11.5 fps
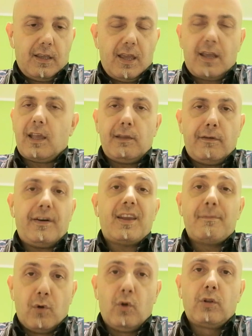e che deve
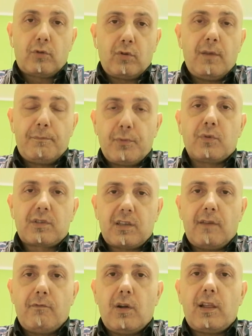fare molto di più
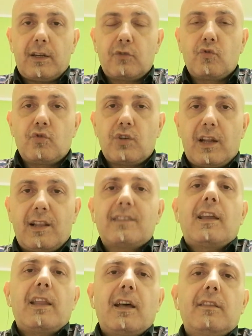se vuole raggiungere la
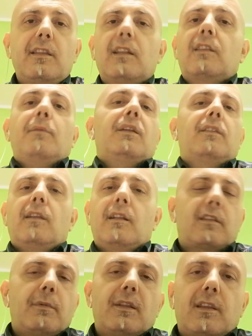Serie A direttamente,
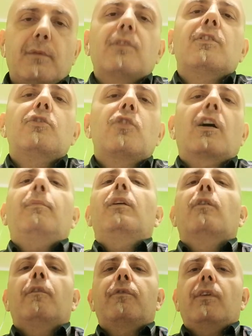altrimenti poi si gioca ai
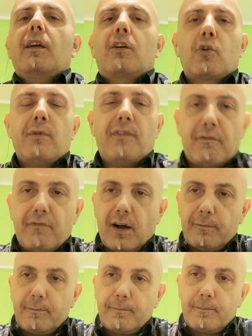playoff e come va va.